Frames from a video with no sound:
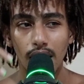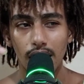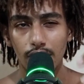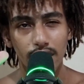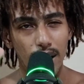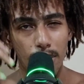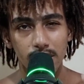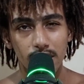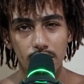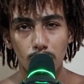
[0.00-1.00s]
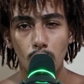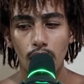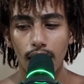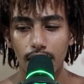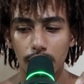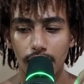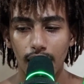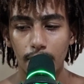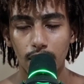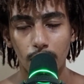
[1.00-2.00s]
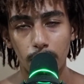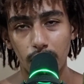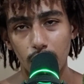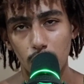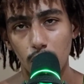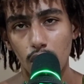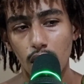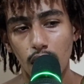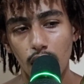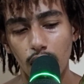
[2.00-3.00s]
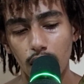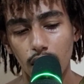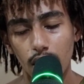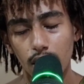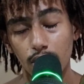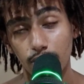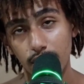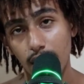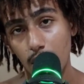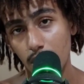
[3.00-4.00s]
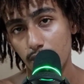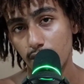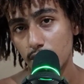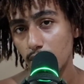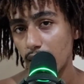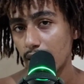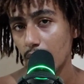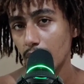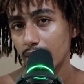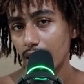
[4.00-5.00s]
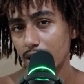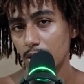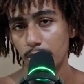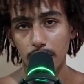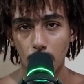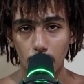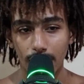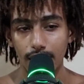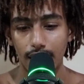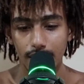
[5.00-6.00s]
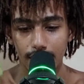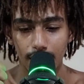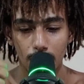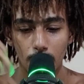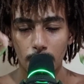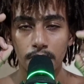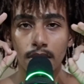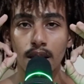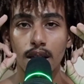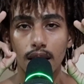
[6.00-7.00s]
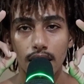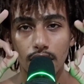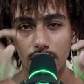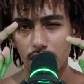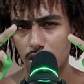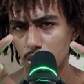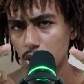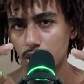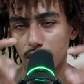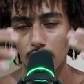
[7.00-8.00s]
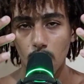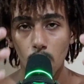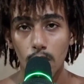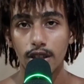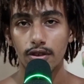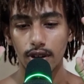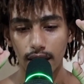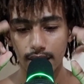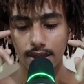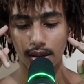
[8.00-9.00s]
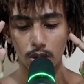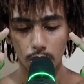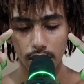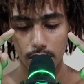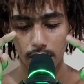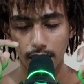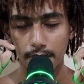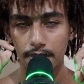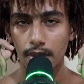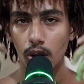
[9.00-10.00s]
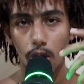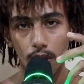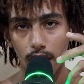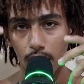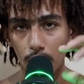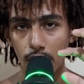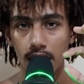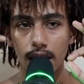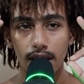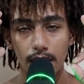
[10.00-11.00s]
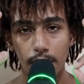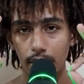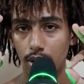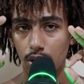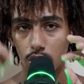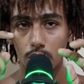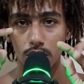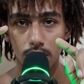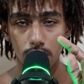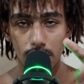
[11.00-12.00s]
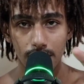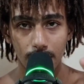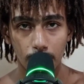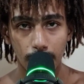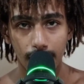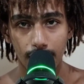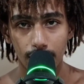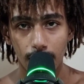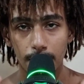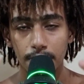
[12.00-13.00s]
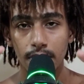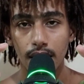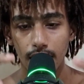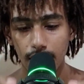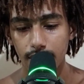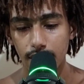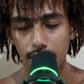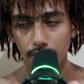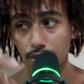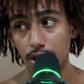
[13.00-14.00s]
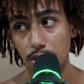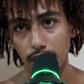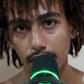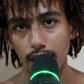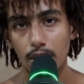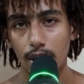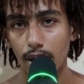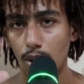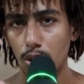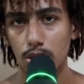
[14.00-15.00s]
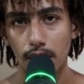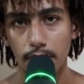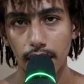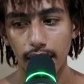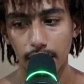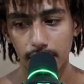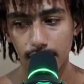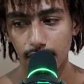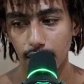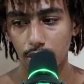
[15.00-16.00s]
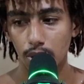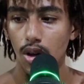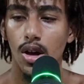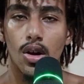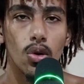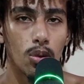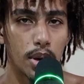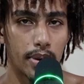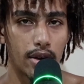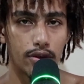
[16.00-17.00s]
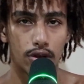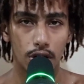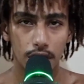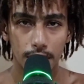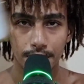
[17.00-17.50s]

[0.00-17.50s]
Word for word: ele fica bastante bugado e acaba que eu perco é, no final, em vez de eu ganhar qualidade, eu perco qualidade, sacou? E vocês estão notando alguma diferença com isso aí? Ou não? Lembrando que eu estou utilizando para gravar esse vídeo aqui agora outro aparelho, tá certo? O meu iPhone